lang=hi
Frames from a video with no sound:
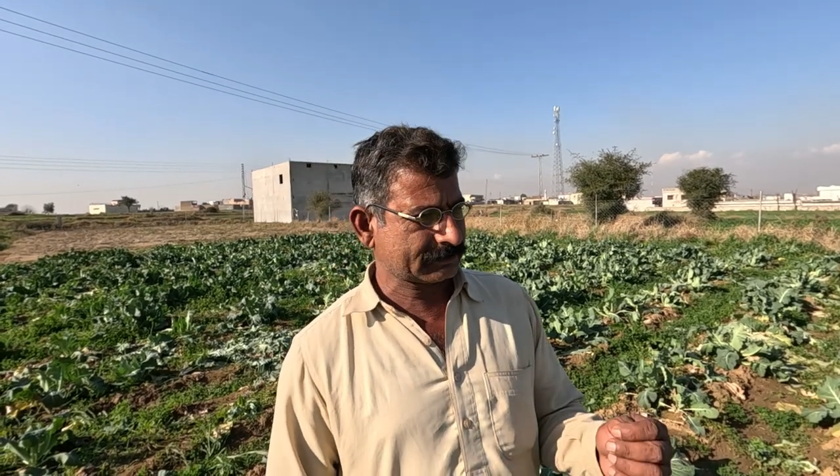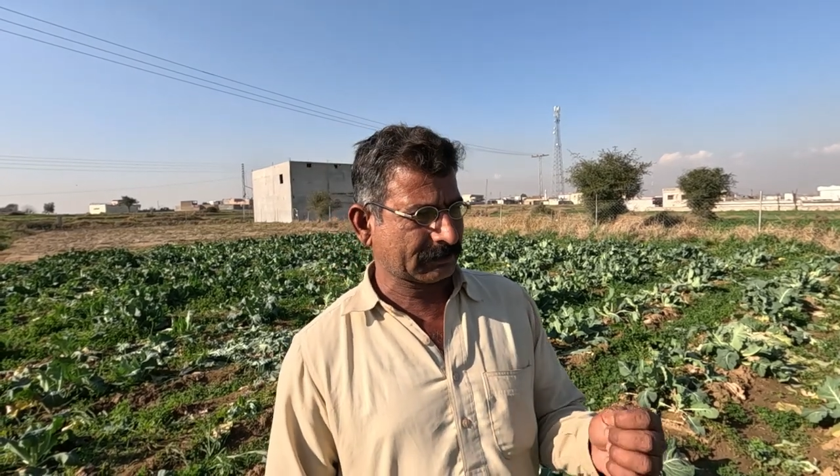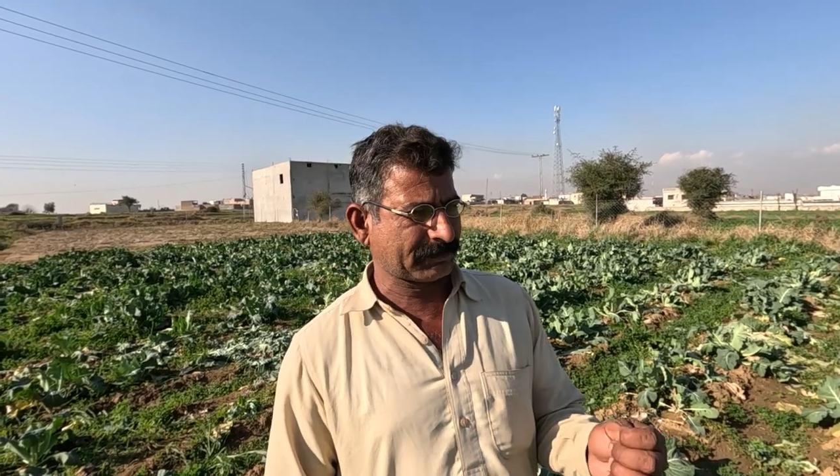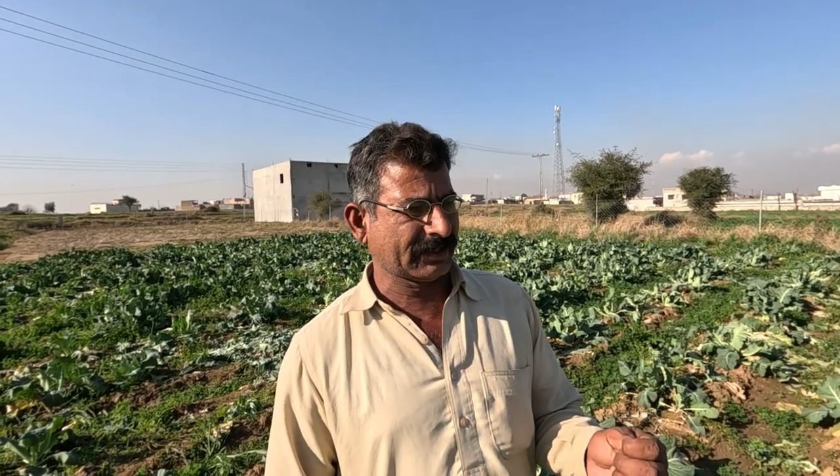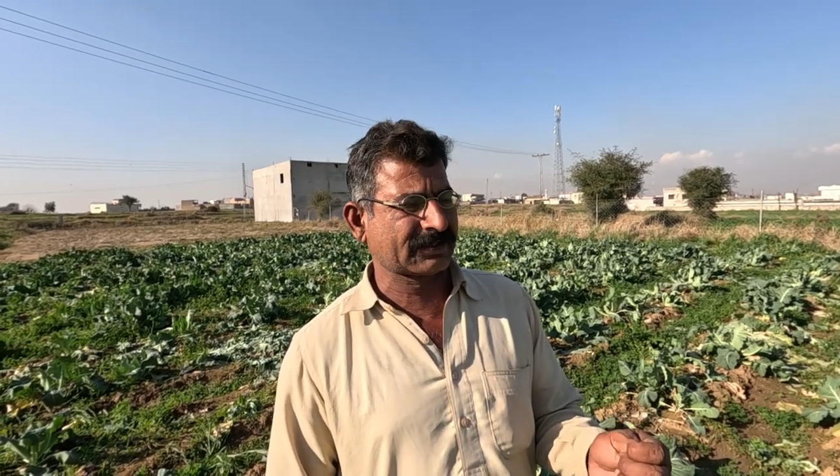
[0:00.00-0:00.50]

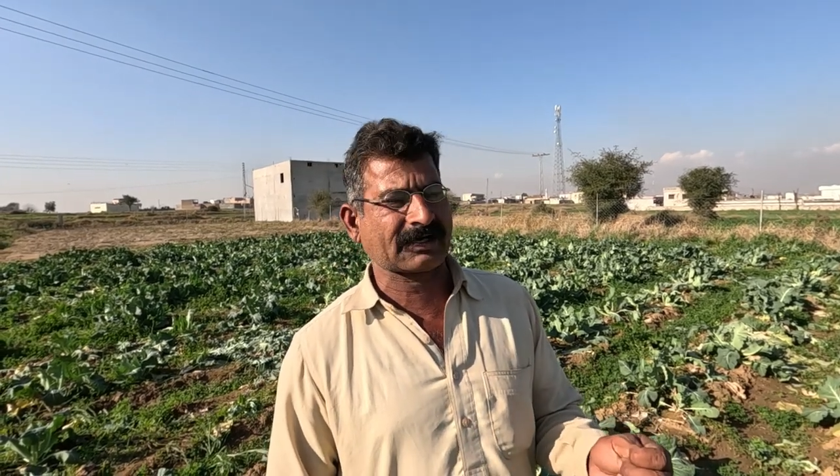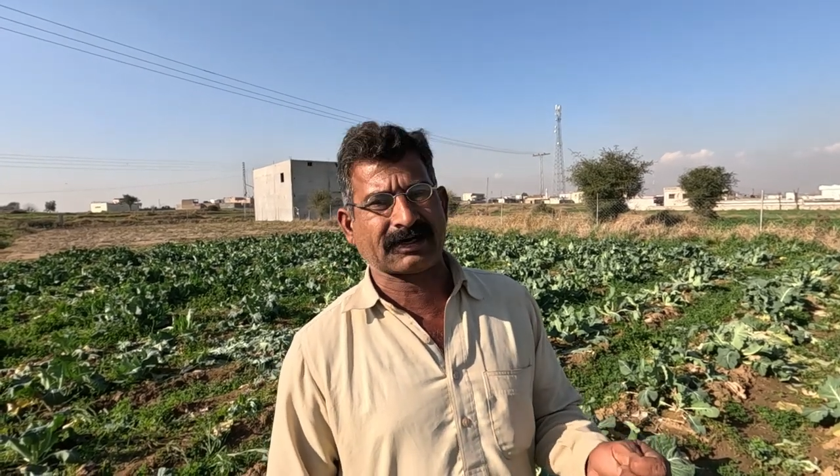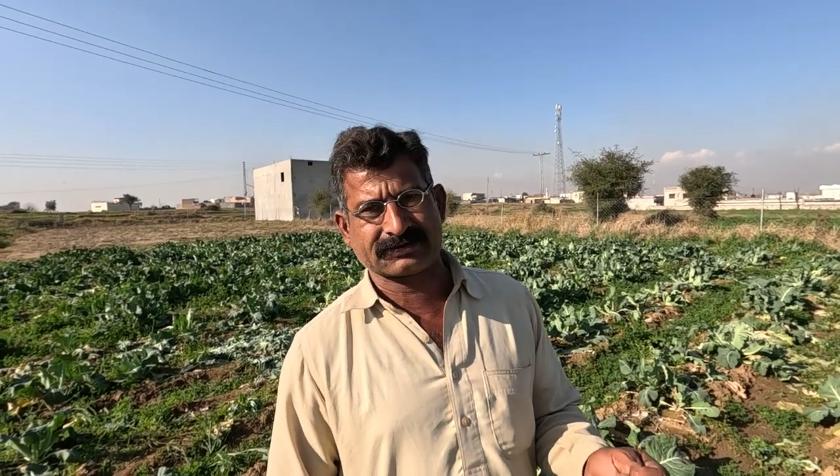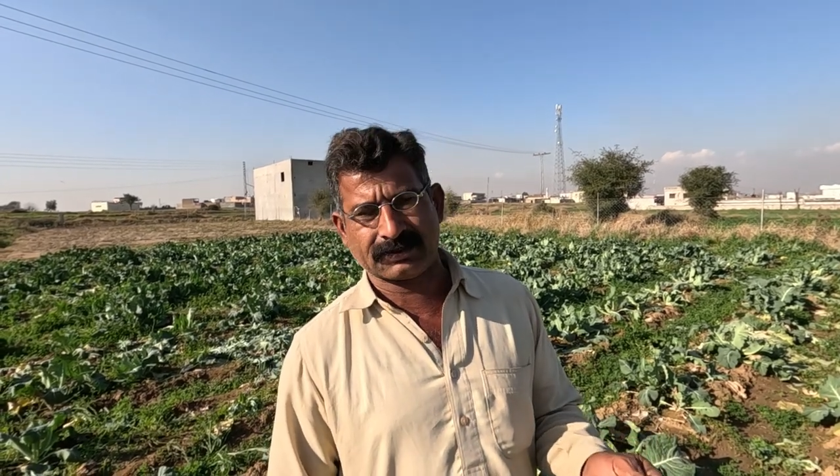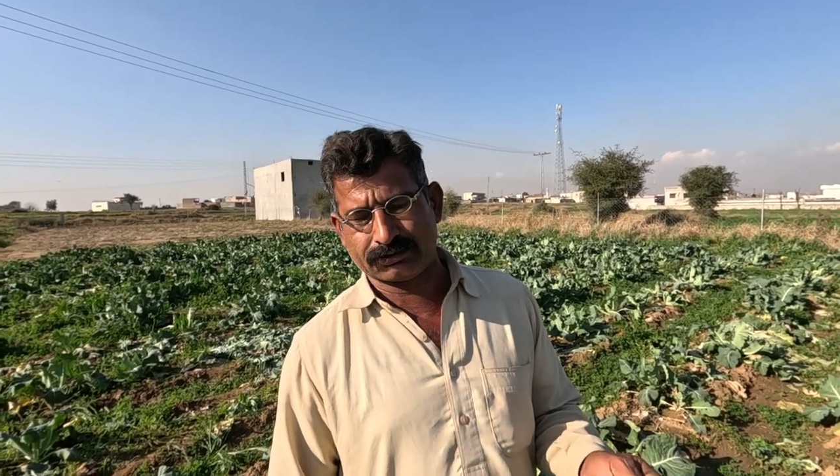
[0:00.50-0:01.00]
स्प्रे का
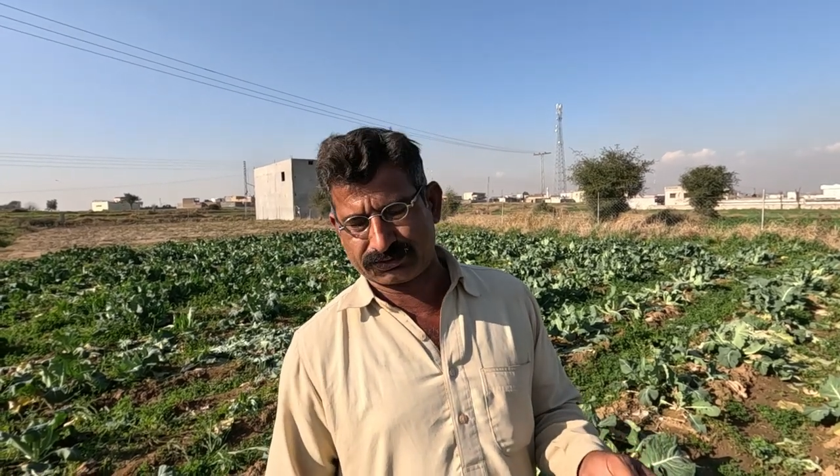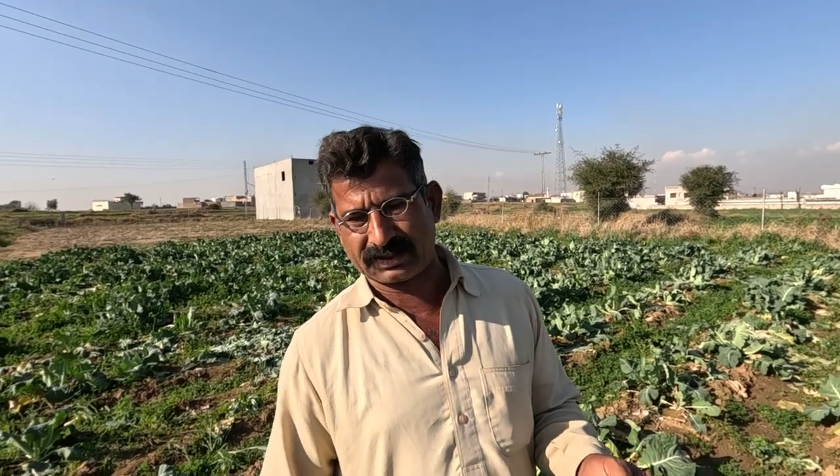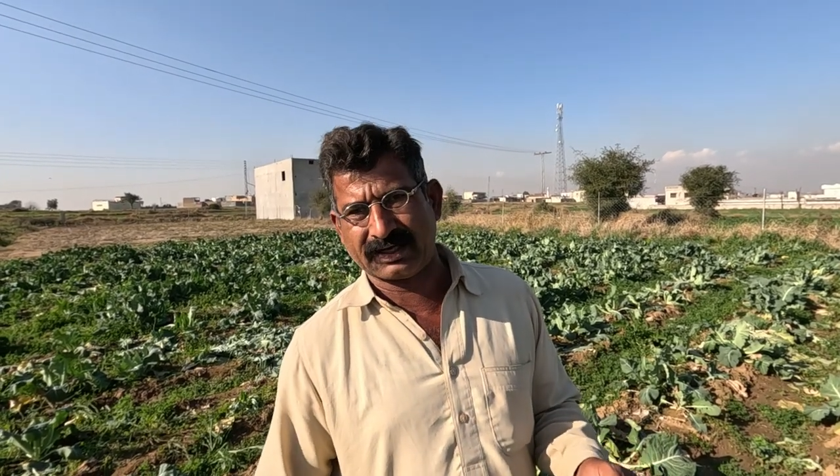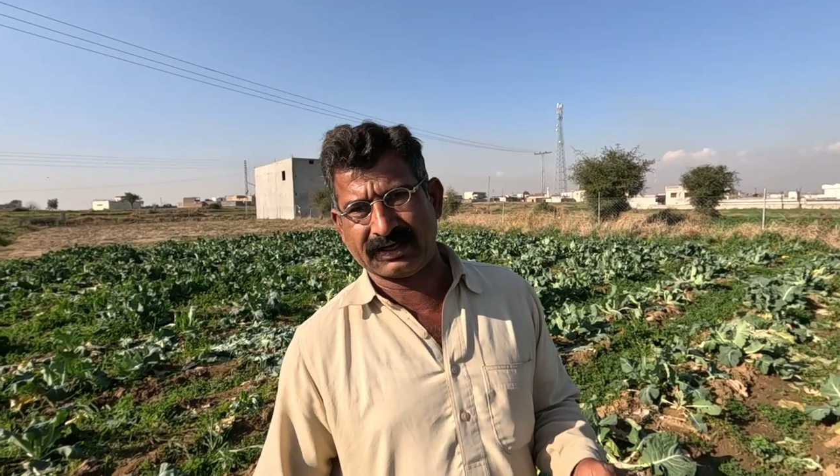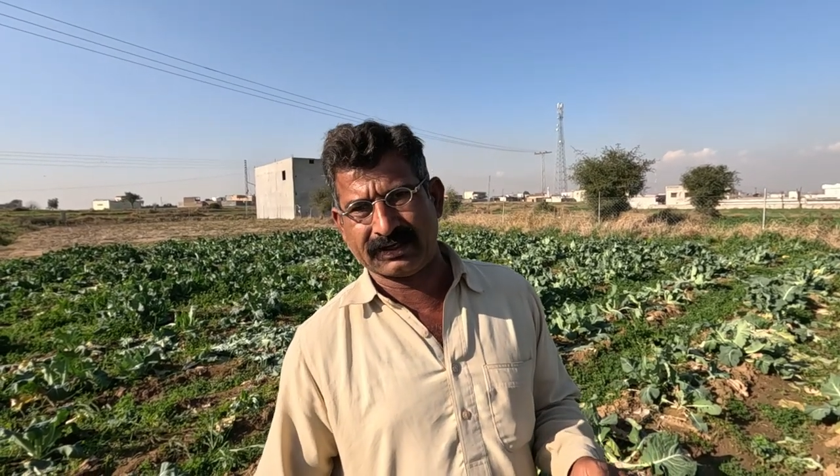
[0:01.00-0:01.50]
खर्चा है
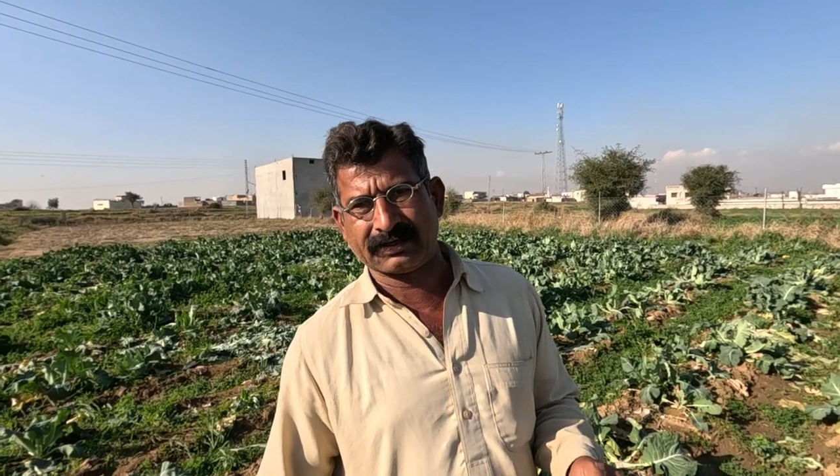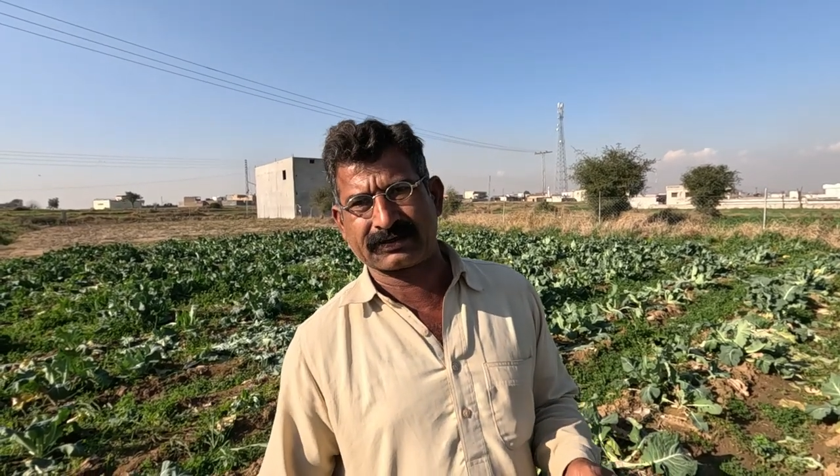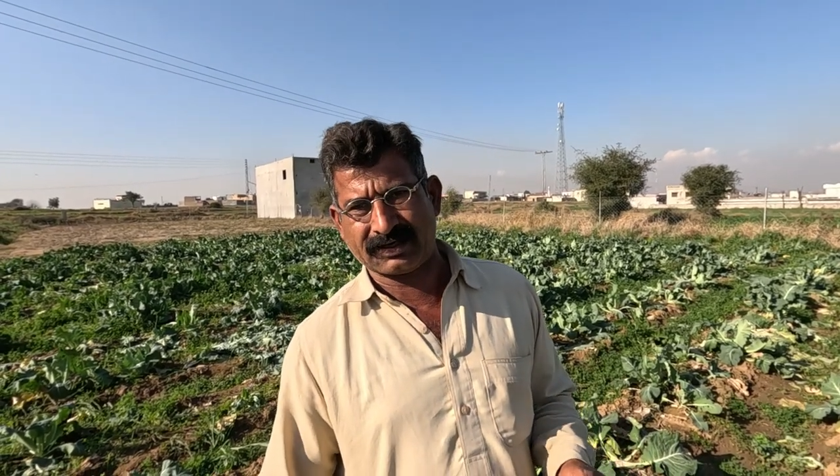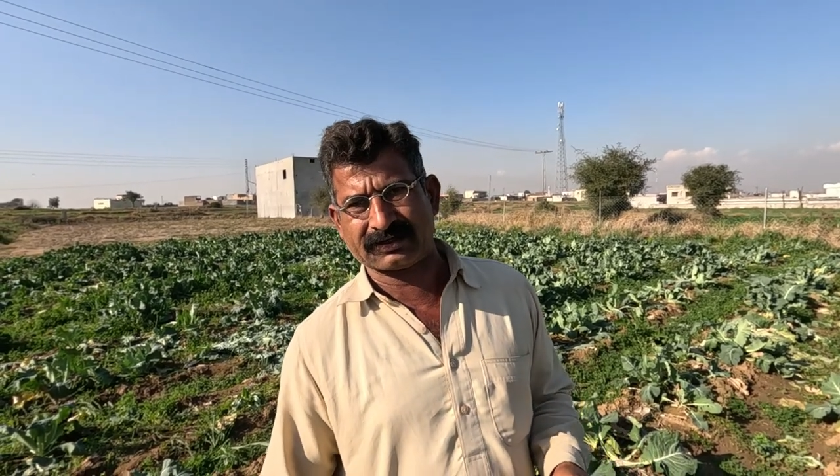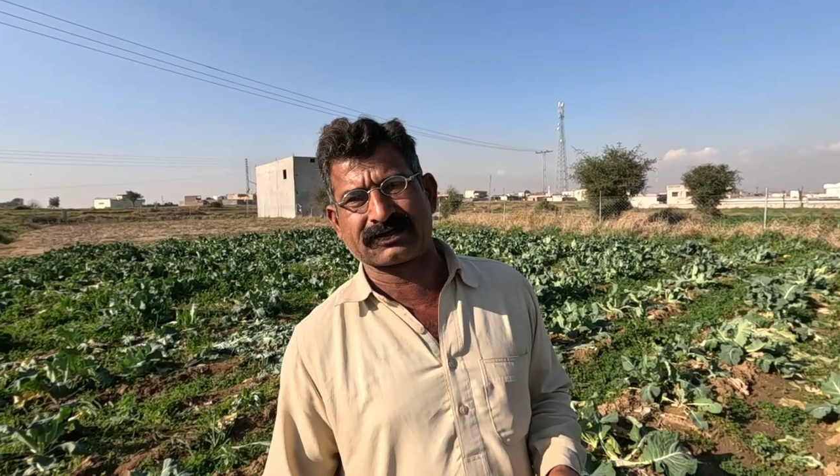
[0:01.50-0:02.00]
दूसरा है
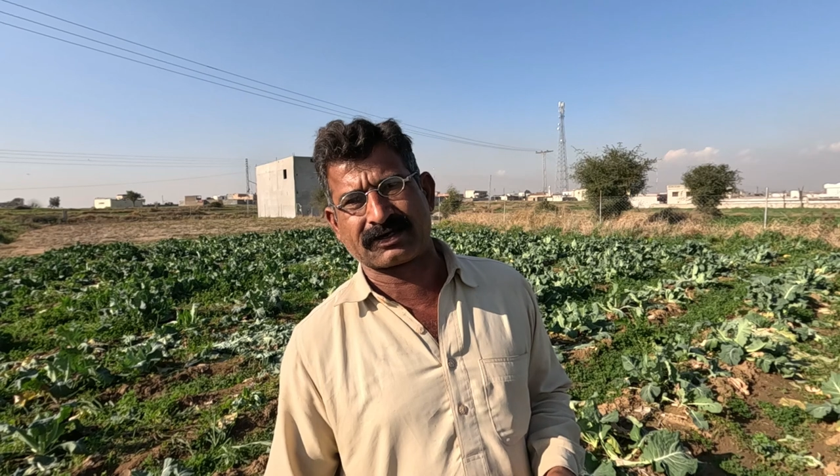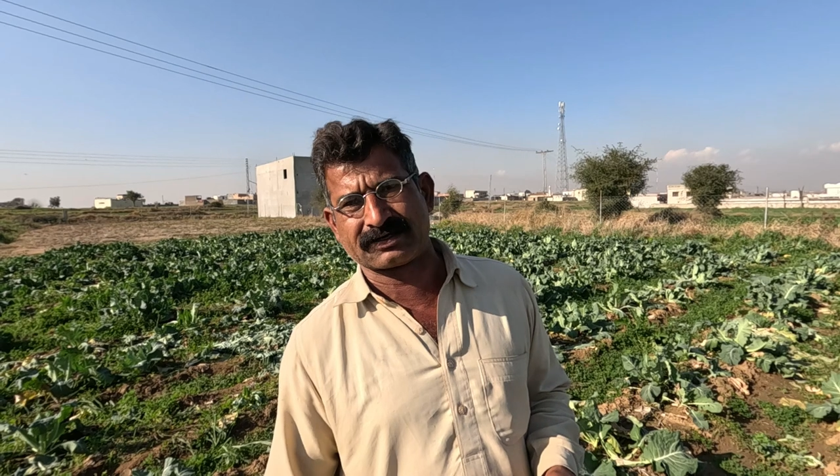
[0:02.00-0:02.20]
खाद का